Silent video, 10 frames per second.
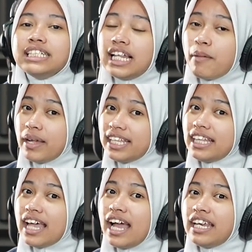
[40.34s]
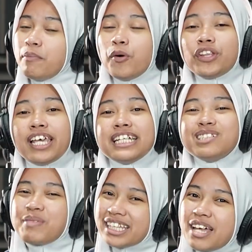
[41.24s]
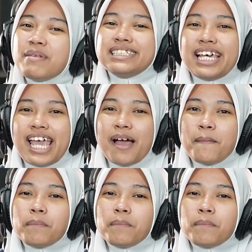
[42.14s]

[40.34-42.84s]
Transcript: Selamat datang di podcast pertama saya.